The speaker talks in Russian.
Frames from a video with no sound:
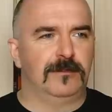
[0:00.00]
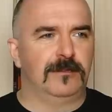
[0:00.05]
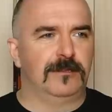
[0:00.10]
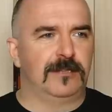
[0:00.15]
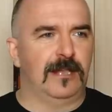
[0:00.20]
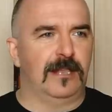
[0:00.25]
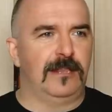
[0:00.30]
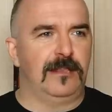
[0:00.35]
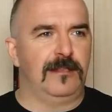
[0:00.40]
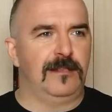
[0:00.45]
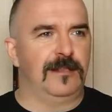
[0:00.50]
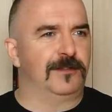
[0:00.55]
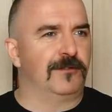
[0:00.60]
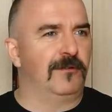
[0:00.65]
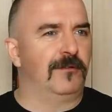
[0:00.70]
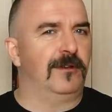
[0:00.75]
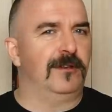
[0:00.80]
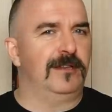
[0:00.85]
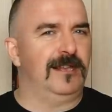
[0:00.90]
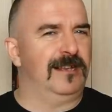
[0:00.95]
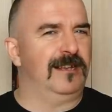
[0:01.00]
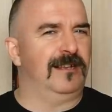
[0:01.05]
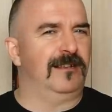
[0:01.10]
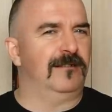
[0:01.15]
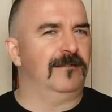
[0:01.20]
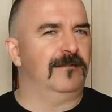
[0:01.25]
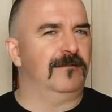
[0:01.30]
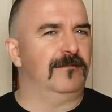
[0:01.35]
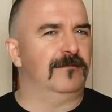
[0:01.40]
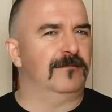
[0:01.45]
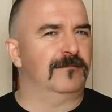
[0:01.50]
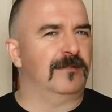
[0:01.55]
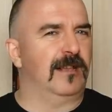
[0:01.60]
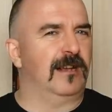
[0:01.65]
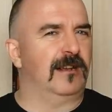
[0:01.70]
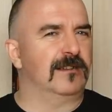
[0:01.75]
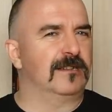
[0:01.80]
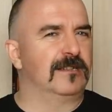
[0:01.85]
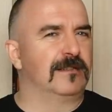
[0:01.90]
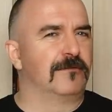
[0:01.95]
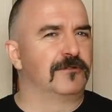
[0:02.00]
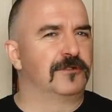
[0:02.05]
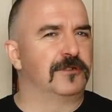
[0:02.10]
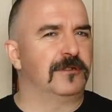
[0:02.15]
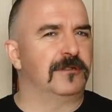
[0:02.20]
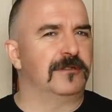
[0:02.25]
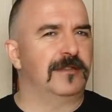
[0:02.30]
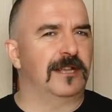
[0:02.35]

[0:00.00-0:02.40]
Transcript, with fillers: Кстати, насколько я так слушал,